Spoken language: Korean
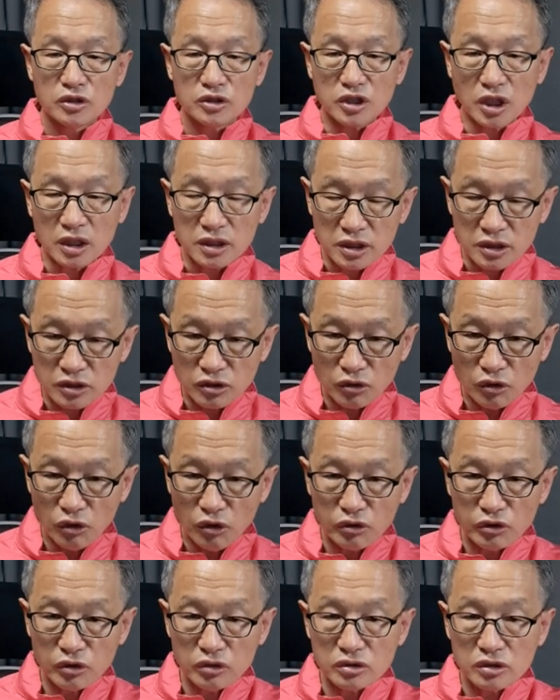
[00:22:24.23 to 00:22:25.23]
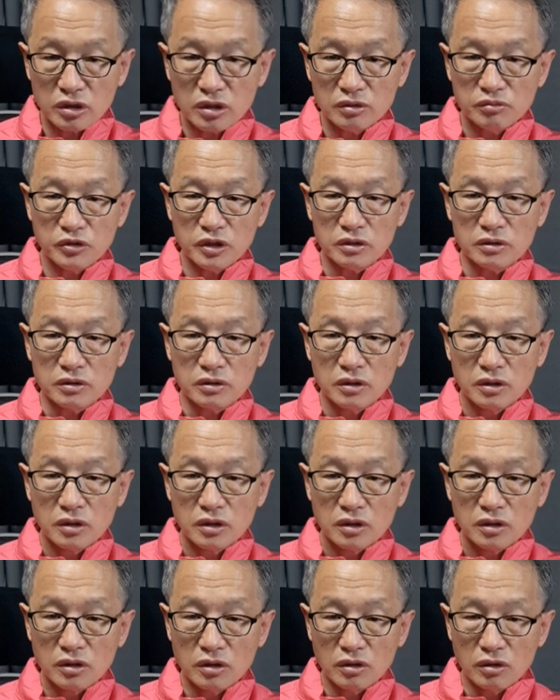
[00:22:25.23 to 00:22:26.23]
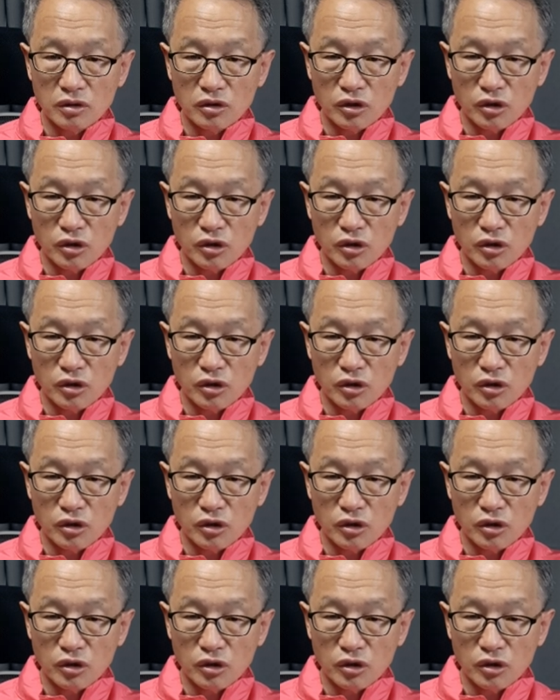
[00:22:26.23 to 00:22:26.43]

자기는 외교적이면 어,